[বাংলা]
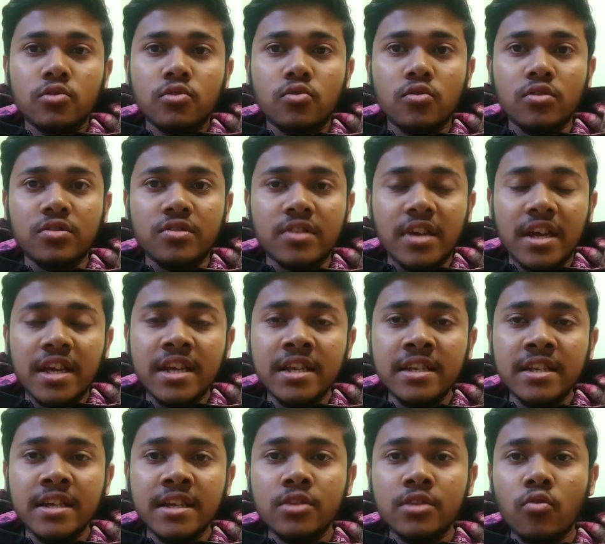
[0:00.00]
তো এই
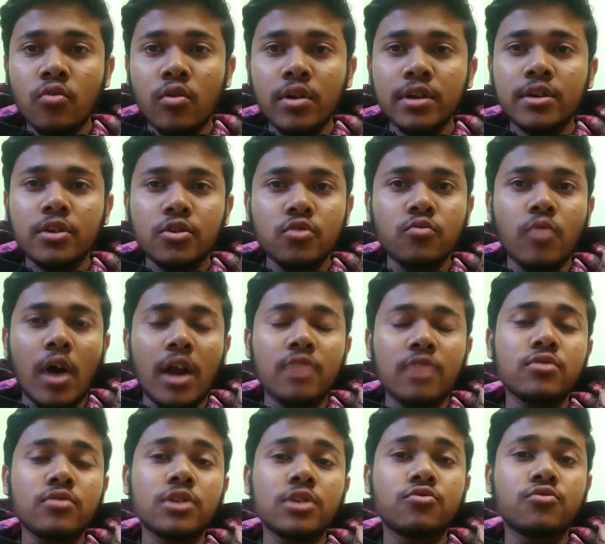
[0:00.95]
নিয়ে তো অনেক কিছু
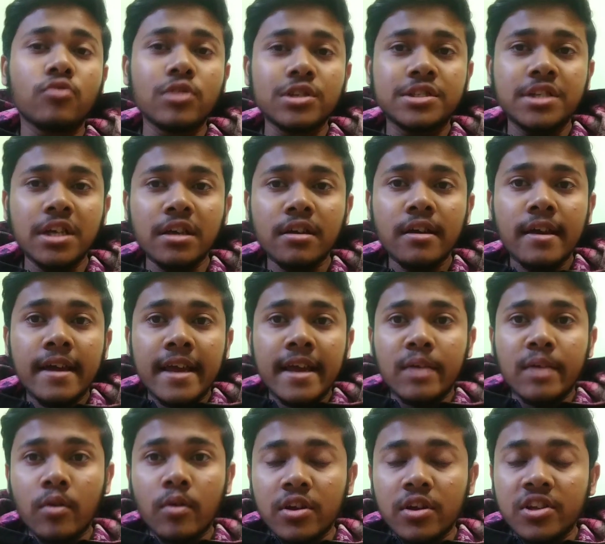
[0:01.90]
আলোচনা চলছে
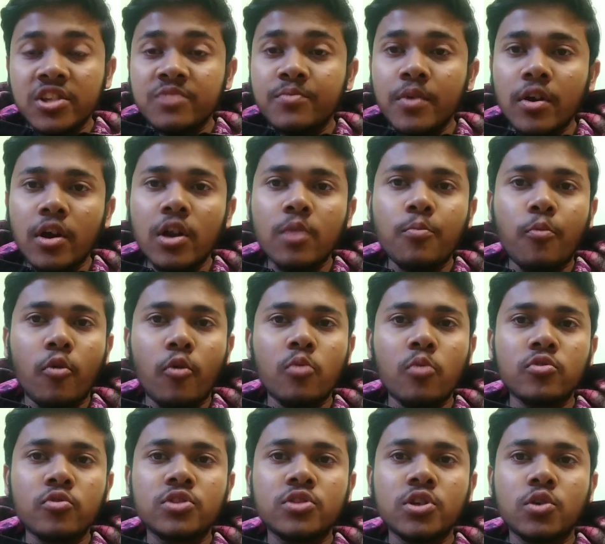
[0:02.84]
এবং ইস্ট বেঙ্গলের
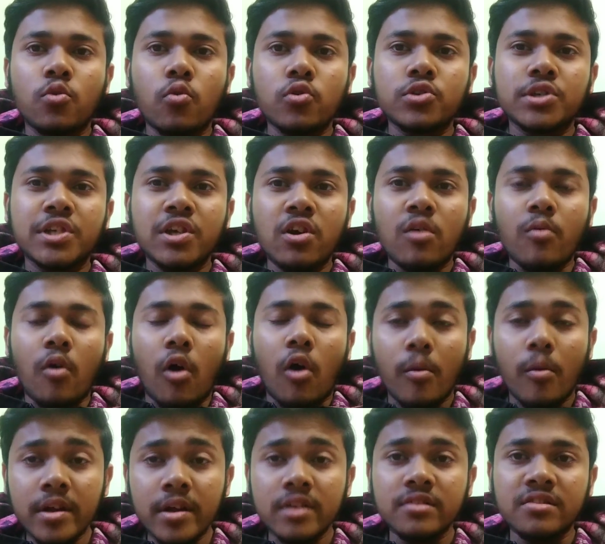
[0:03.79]
পরবর্তী কোচ কে
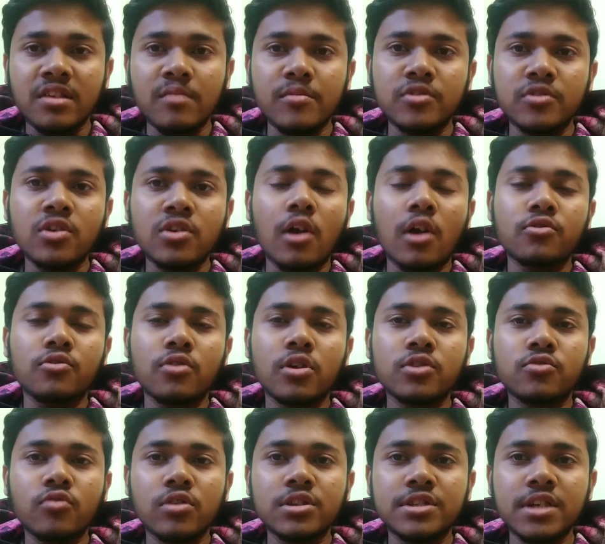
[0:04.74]
হবেন সে বিষয়ে আলোচনা
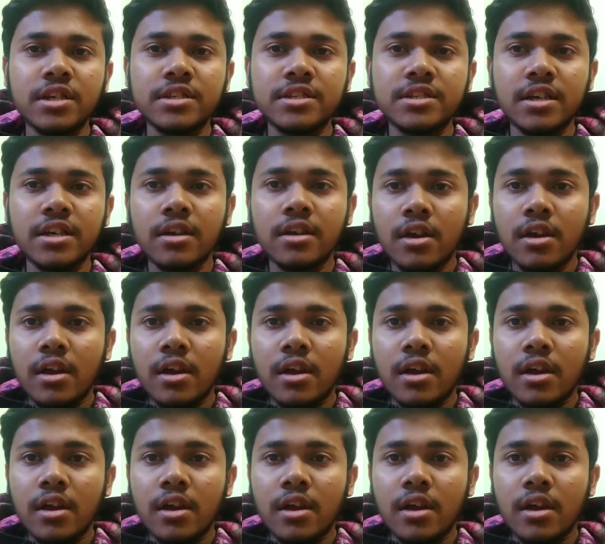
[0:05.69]
চলছে যে